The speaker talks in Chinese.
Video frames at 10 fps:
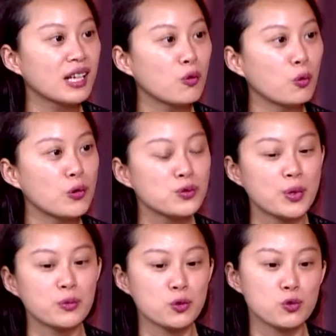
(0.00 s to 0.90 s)
那我为什
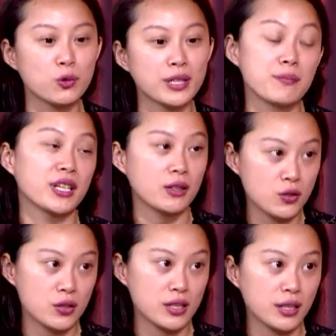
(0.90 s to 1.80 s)
么不做点别的
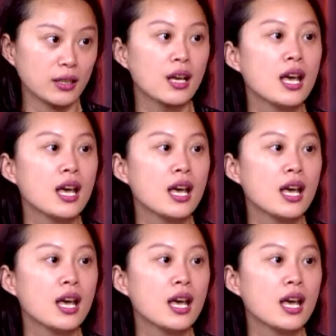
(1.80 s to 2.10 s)
事情？